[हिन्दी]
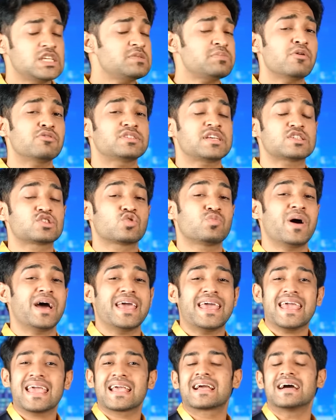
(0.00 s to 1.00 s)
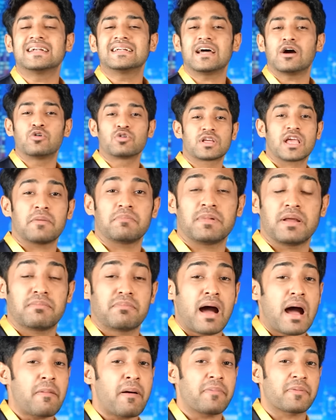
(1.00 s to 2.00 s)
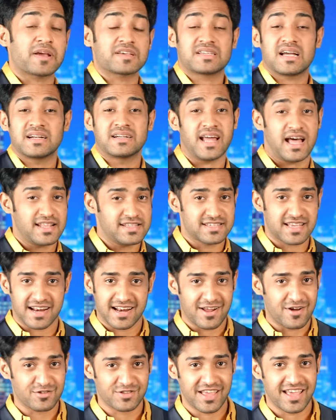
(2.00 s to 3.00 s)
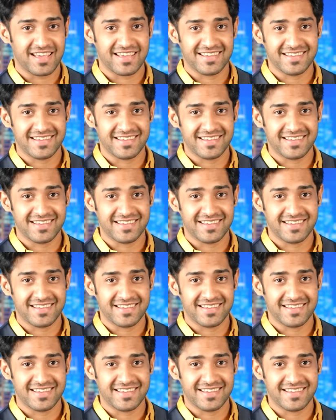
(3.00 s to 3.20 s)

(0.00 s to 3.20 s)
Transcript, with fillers: जिसमें उसे सुबह एक घंटा उठ के अपने माँ बाप के साथ डांस करना होता है